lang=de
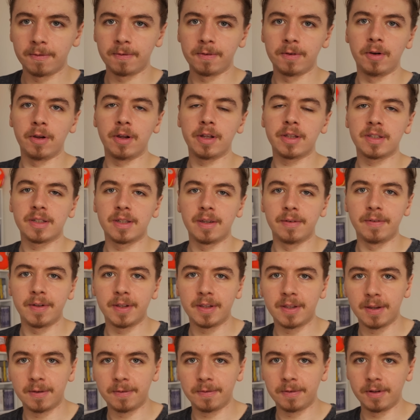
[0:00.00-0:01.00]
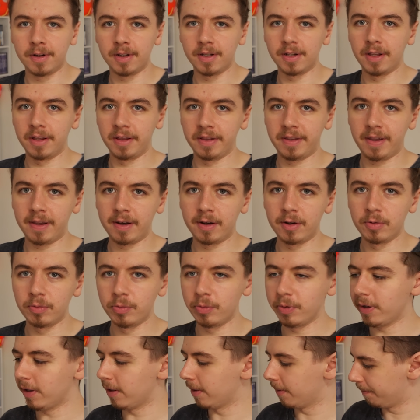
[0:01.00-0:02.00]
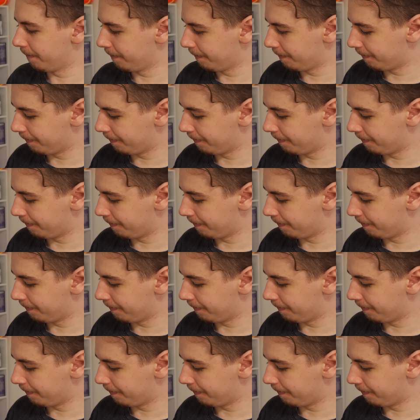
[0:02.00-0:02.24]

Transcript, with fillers: Flirtgewitter für die Nintendo Wii.